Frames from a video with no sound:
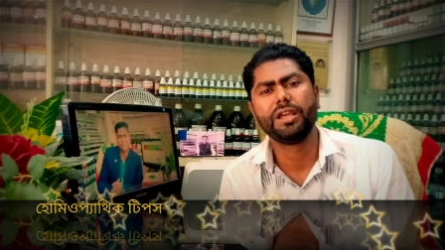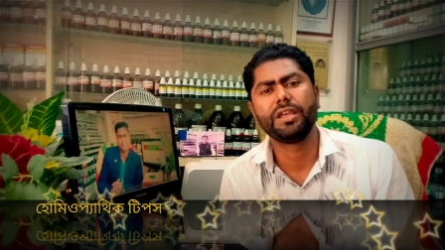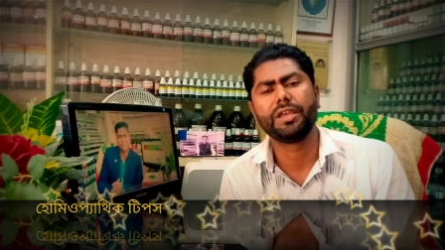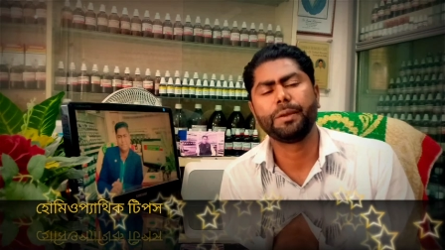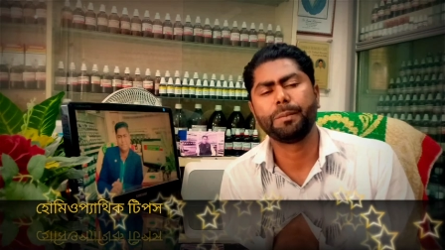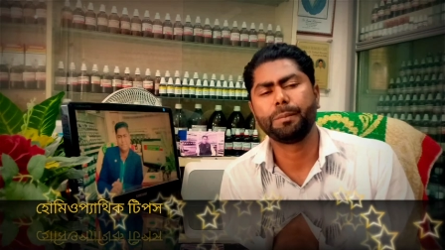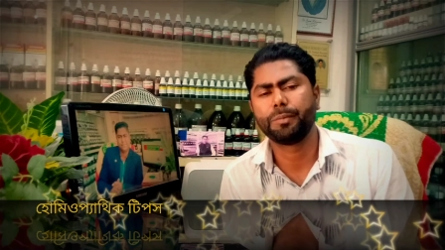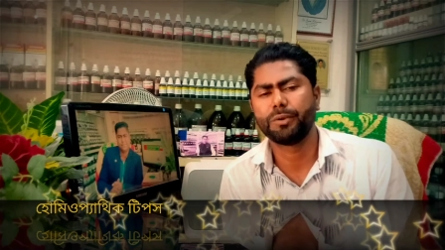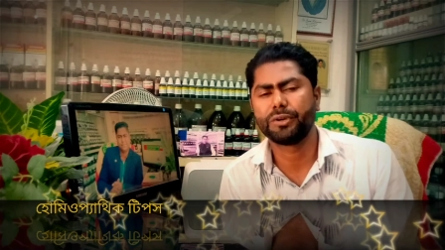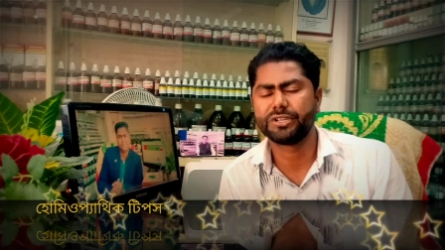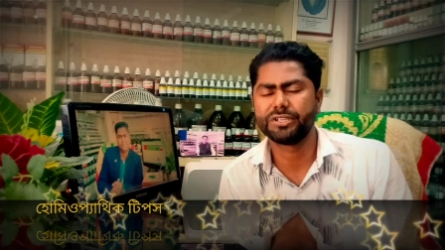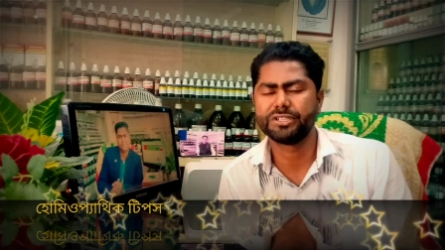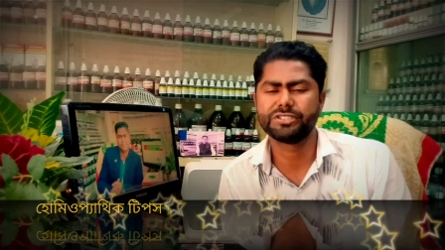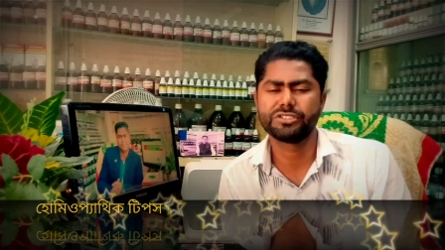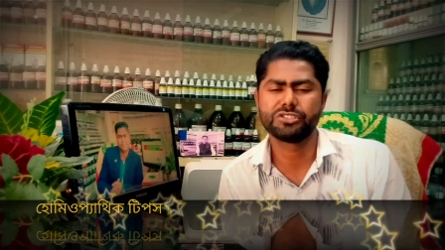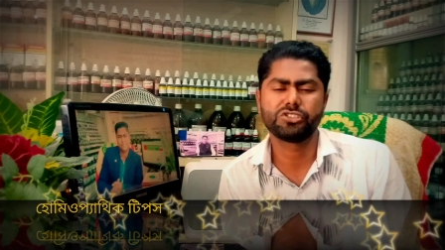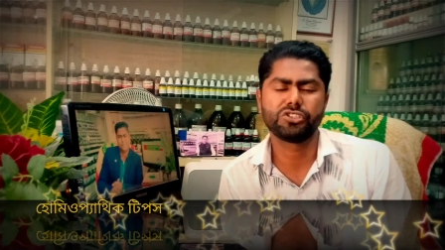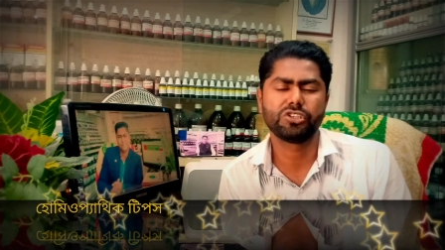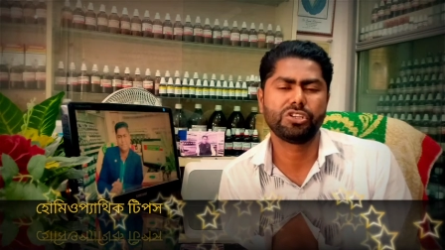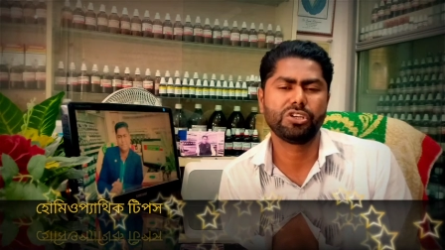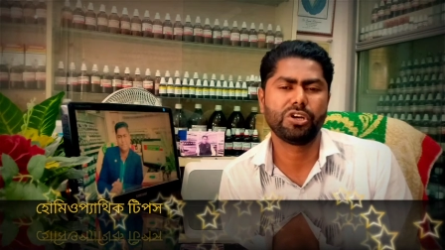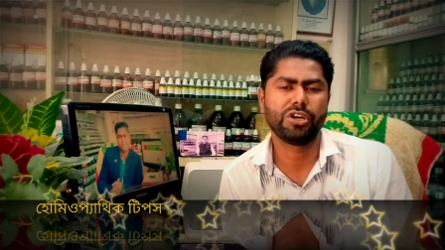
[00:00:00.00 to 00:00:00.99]
ইম্পর্টেন্স
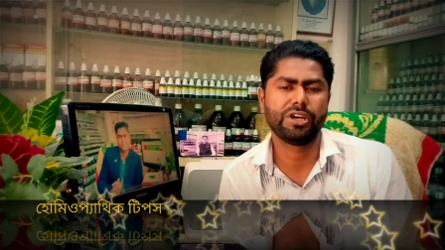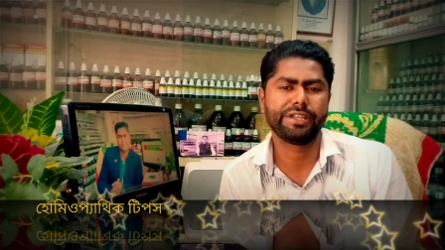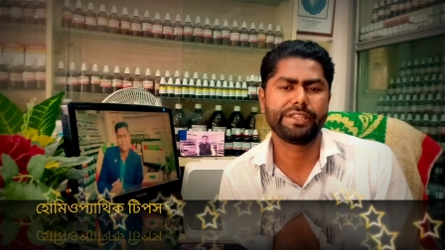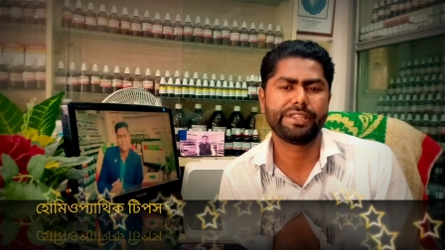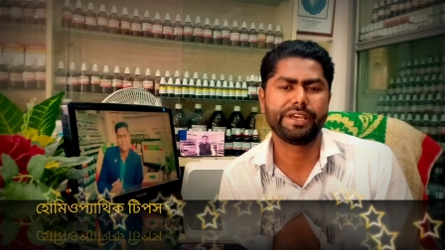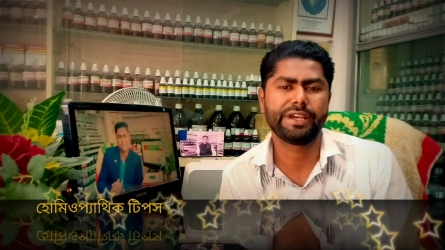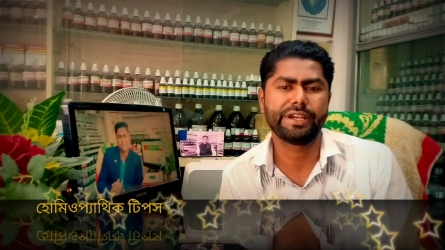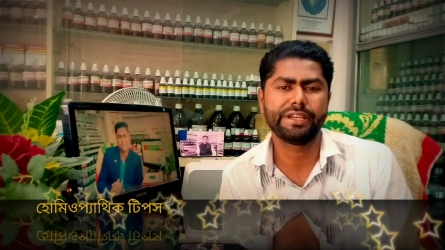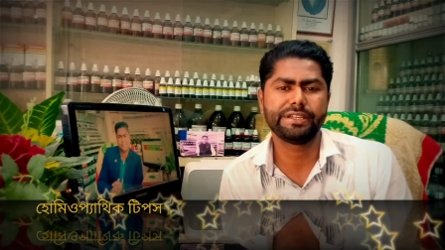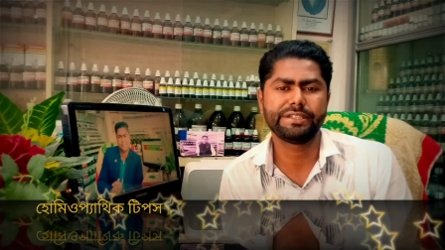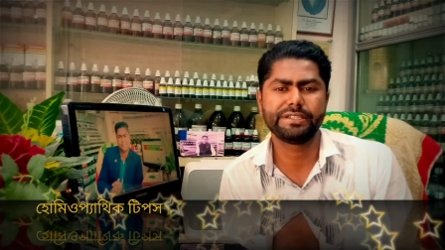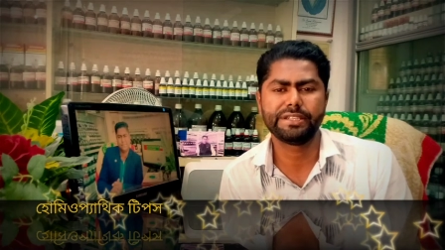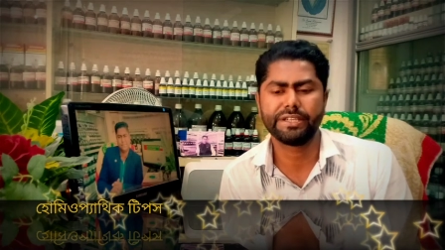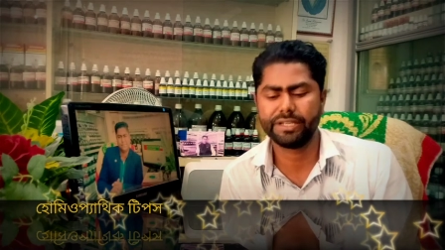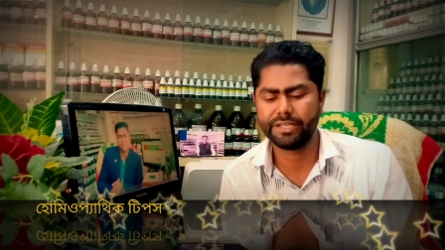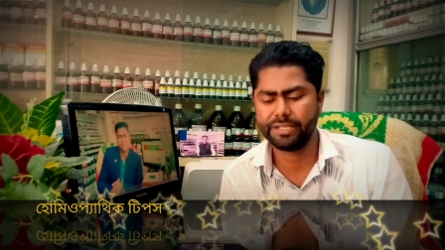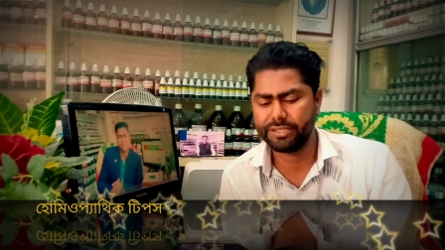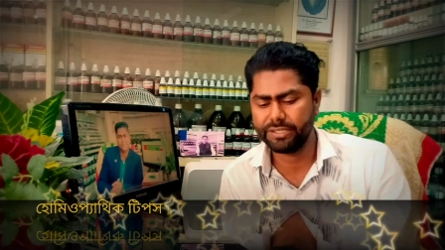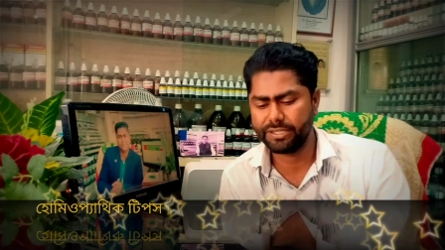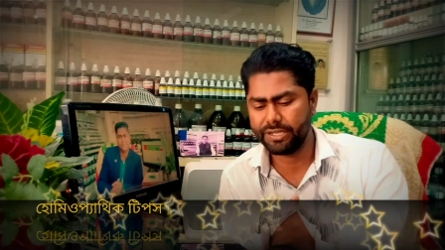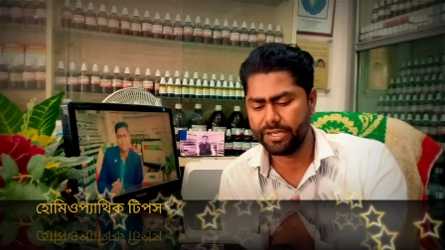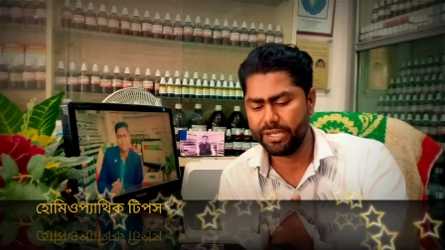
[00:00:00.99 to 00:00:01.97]
যদি হয়ে থাকে
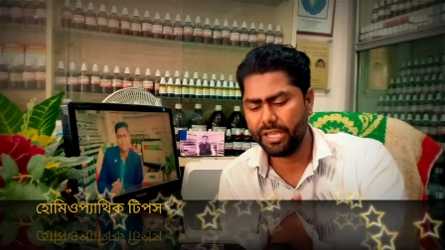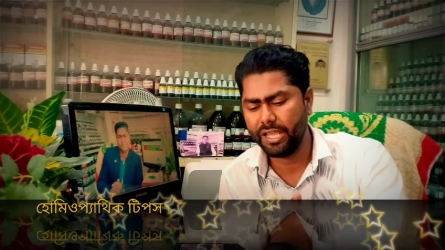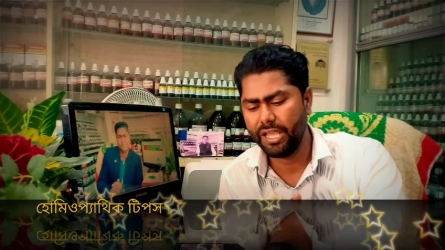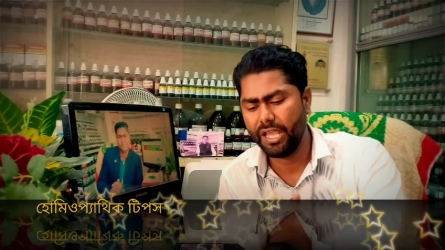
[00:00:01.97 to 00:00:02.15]
সেক্ষেত্রে